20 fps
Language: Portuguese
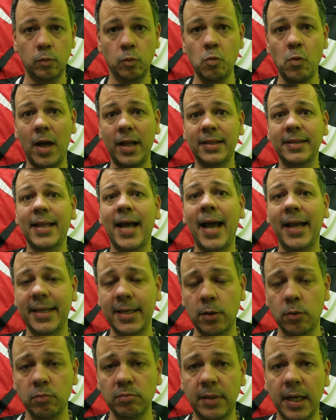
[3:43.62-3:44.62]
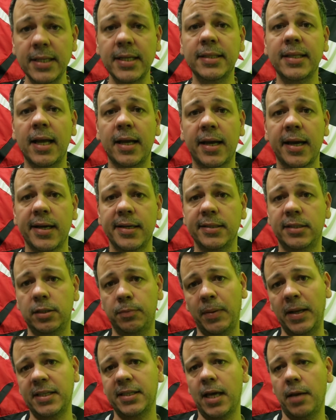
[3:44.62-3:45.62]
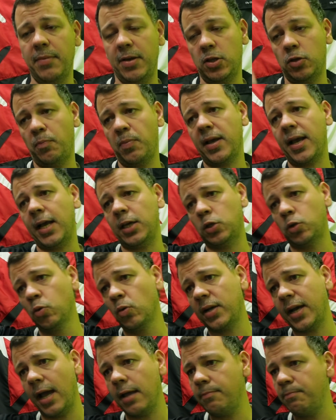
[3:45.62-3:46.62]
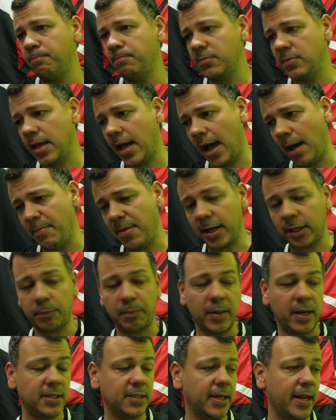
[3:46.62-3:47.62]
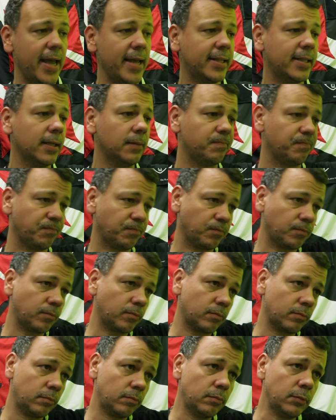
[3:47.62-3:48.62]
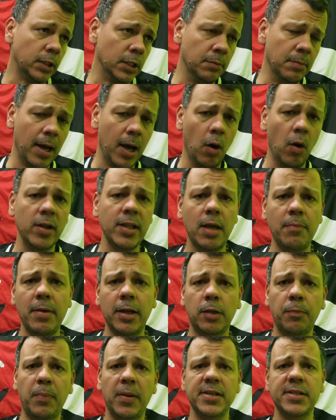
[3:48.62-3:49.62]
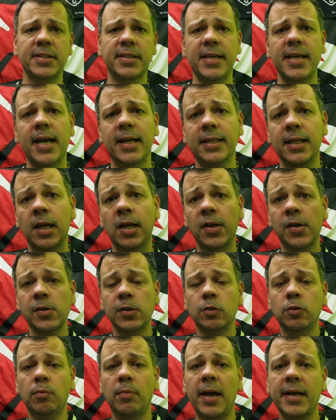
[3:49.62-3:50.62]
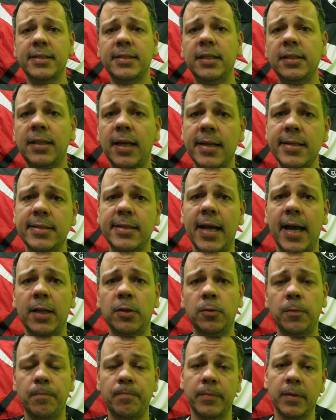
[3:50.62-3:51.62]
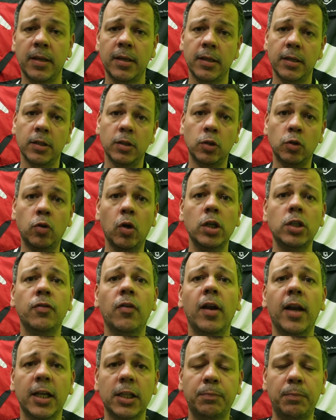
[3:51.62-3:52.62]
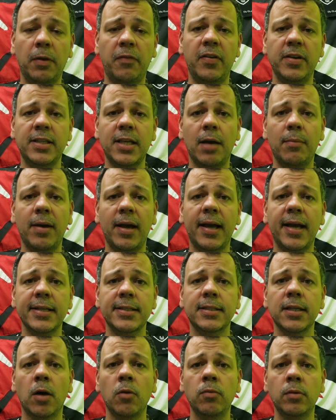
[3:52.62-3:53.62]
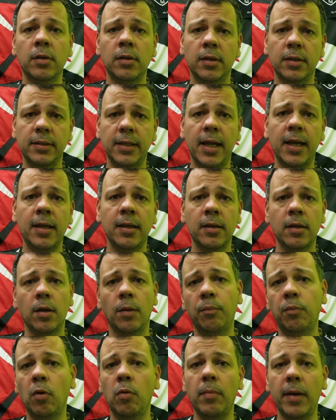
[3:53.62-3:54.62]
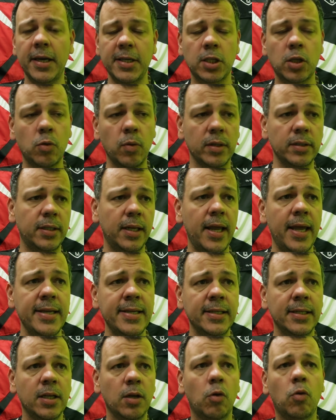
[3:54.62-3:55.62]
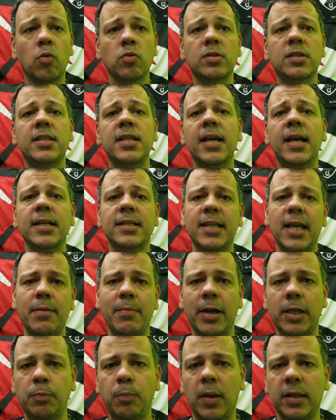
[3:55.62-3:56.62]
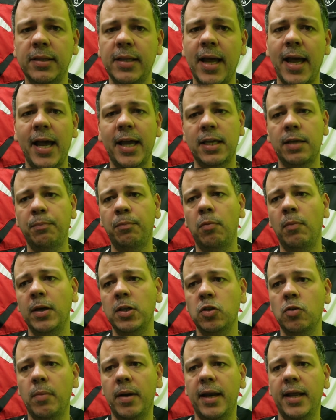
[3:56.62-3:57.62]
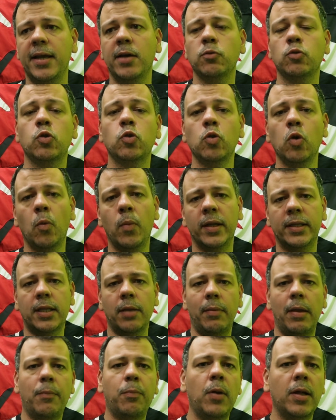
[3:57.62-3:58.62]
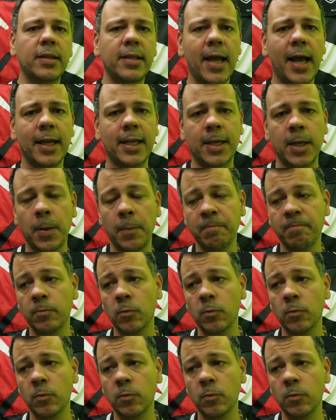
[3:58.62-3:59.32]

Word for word: um ataque com três atacantes, praticamente. Pikachu cai aberto pela direita, Marrone aberto pela esquerda, o Max centralizado. Dois volantes para fechar a marcação, né? por mais que o Andrei consiga sair mais para o ataque, por mais que o Maranhão suba também para o ataque,